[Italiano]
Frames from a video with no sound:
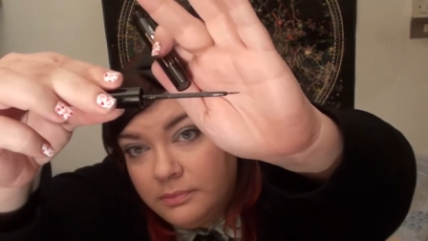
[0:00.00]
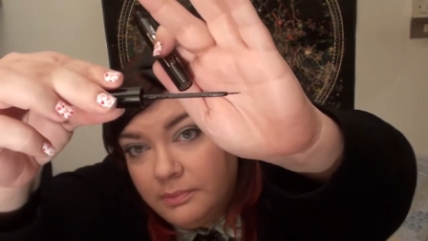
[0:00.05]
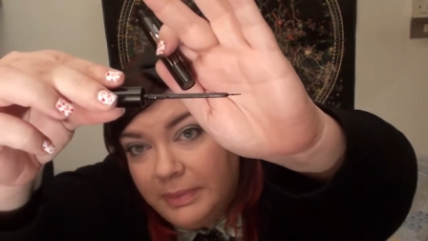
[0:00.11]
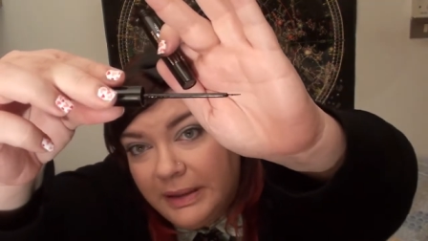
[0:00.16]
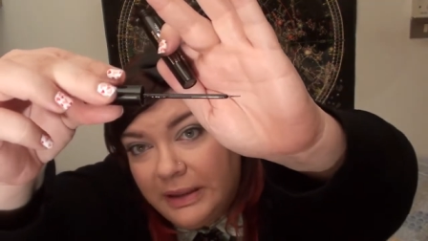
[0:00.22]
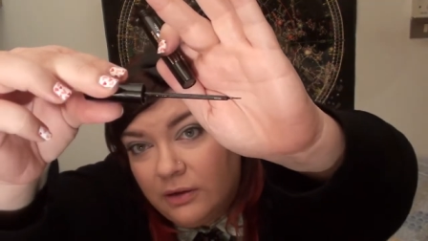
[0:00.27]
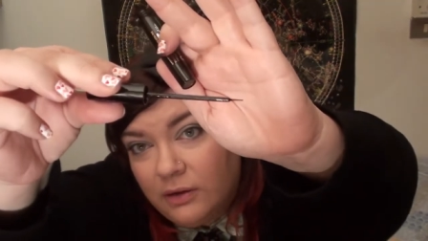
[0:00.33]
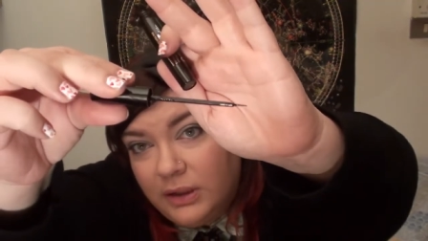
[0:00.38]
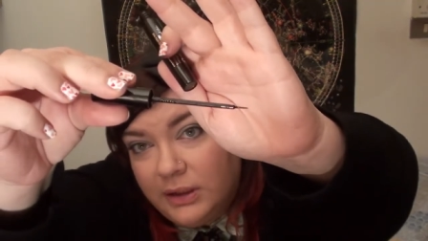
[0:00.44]

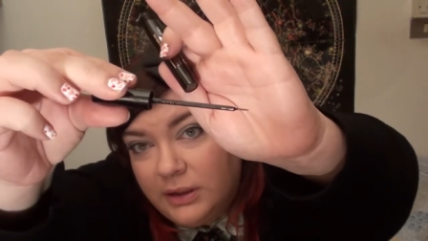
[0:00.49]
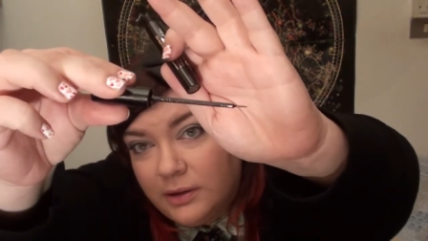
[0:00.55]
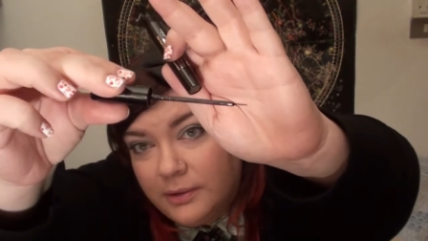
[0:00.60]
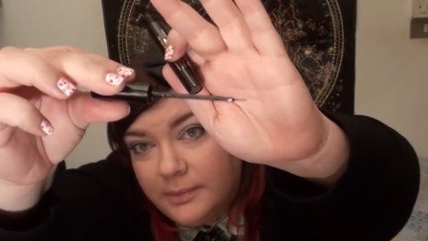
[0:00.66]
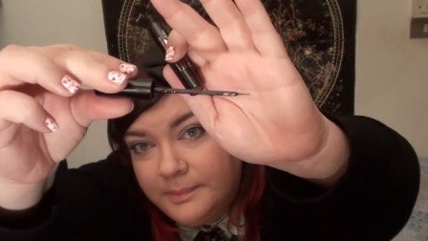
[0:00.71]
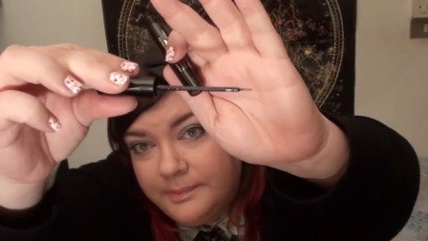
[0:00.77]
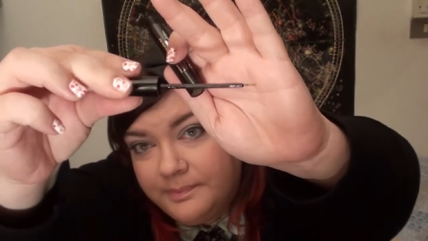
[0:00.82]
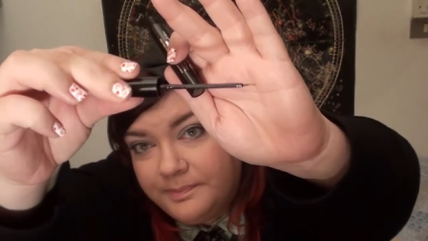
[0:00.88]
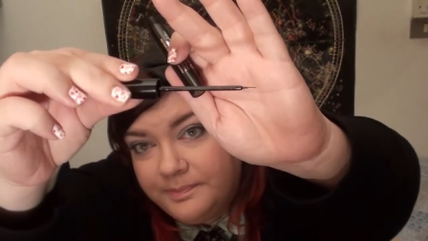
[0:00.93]

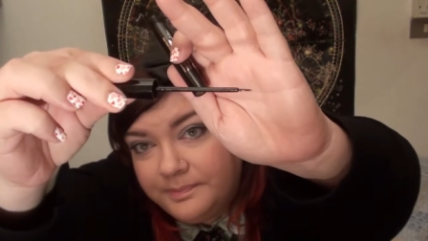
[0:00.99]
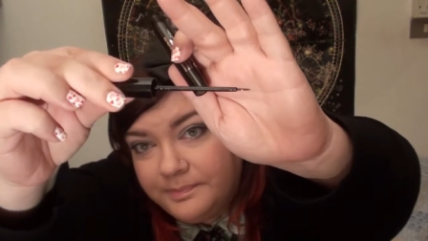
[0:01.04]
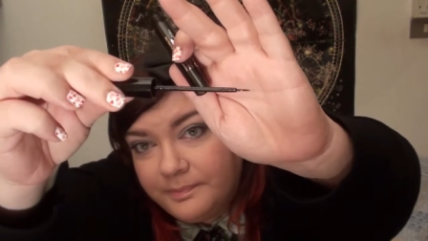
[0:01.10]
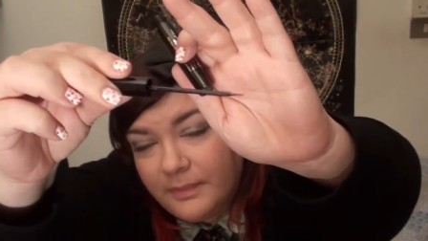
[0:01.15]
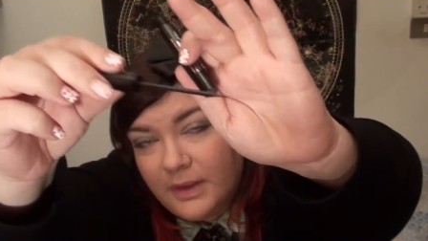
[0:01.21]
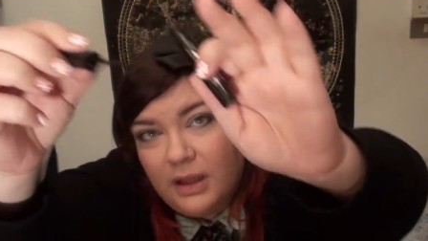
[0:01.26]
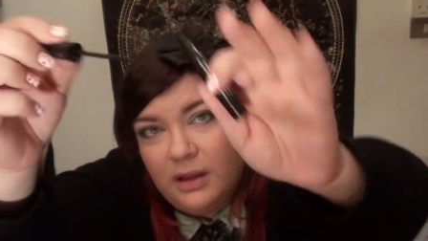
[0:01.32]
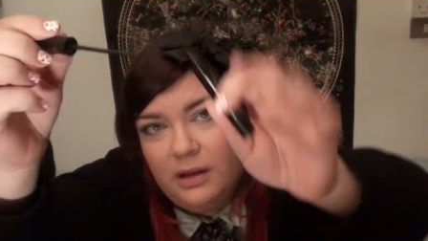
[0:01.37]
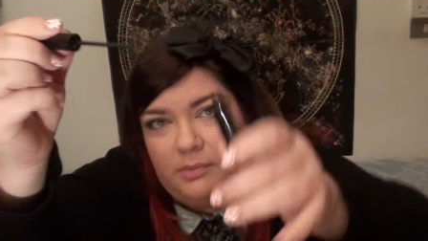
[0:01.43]
piccolino
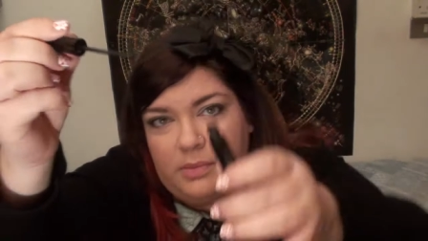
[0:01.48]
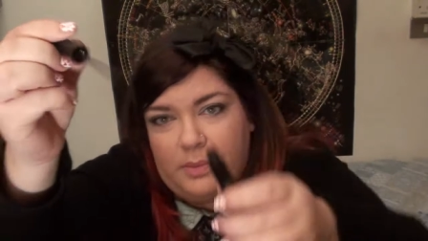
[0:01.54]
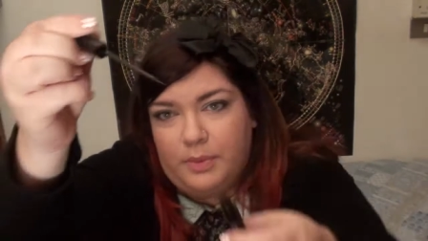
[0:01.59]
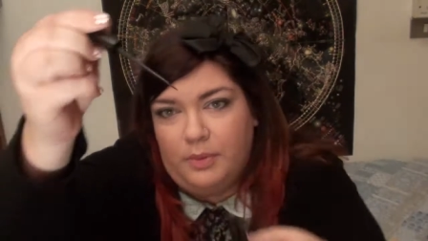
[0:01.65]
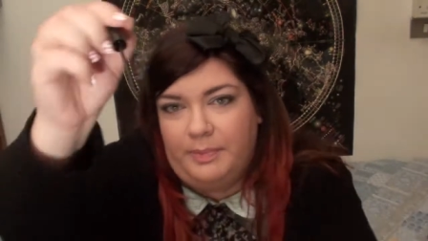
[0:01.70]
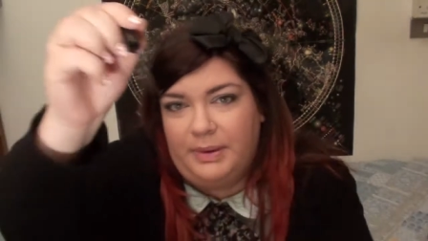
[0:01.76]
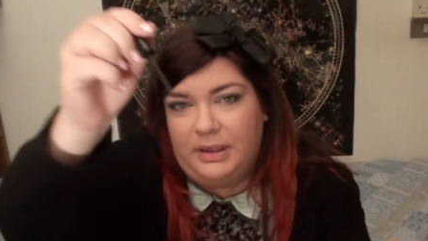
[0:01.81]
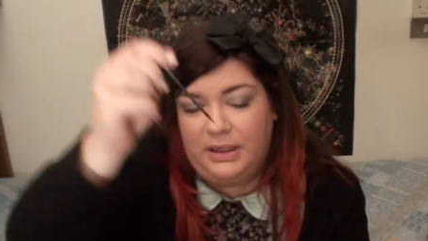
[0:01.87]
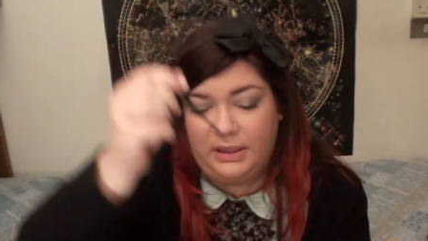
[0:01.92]

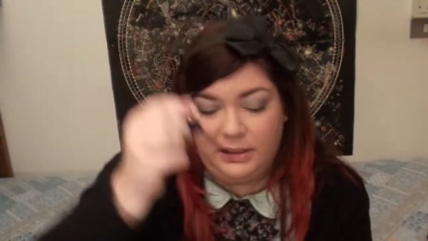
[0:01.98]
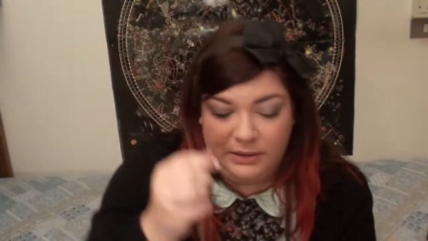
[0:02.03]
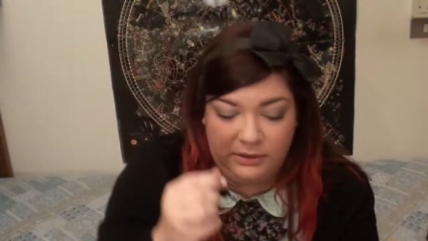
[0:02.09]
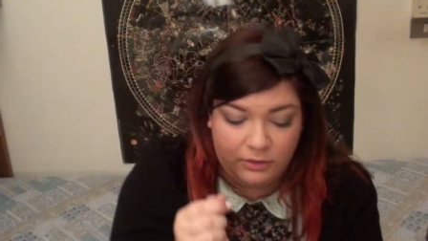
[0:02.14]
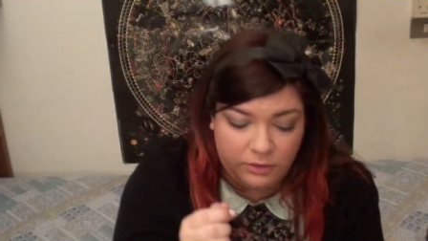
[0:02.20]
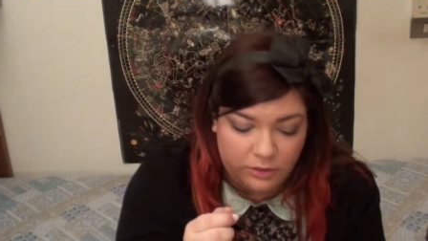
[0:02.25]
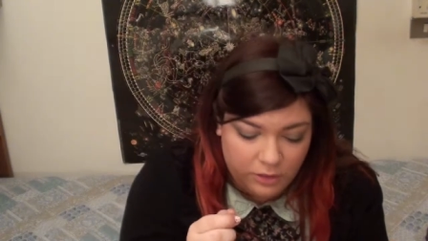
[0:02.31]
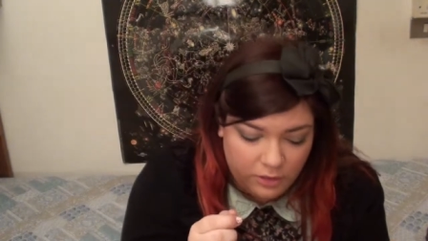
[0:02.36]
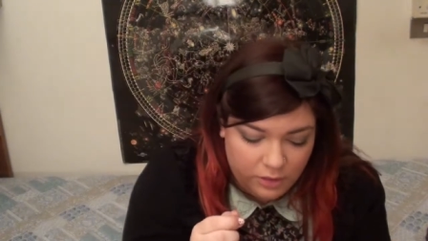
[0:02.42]
proprio il
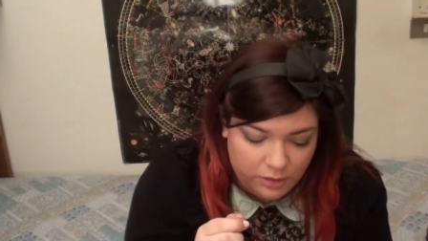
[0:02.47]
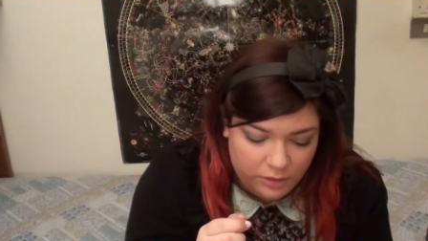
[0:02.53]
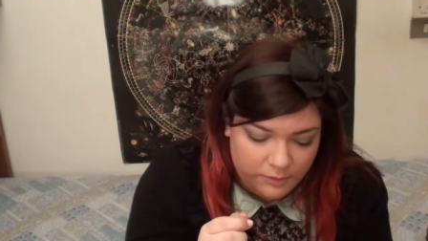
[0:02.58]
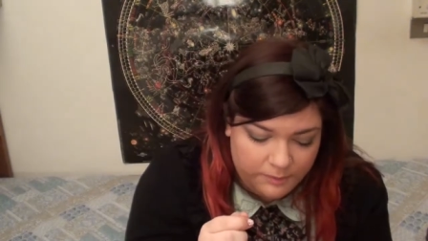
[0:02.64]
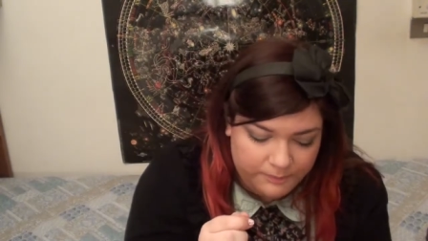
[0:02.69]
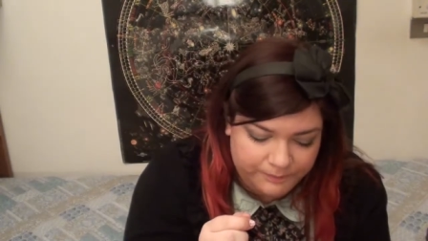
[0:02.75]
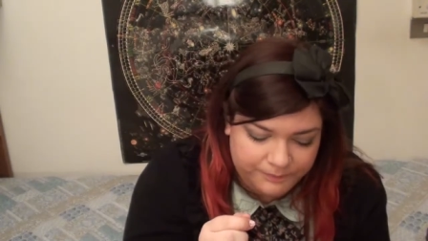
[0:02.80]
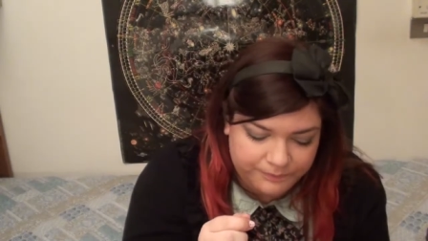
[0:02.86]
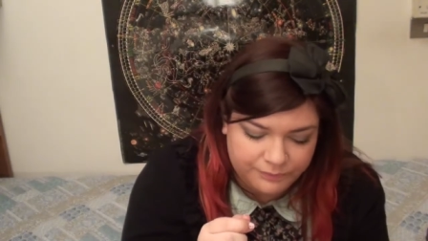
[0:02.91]
pennellino
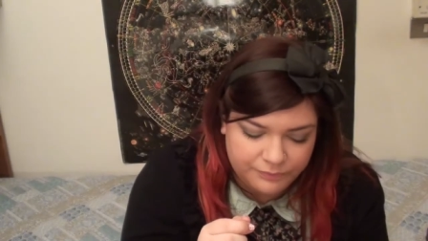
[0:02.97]
mm,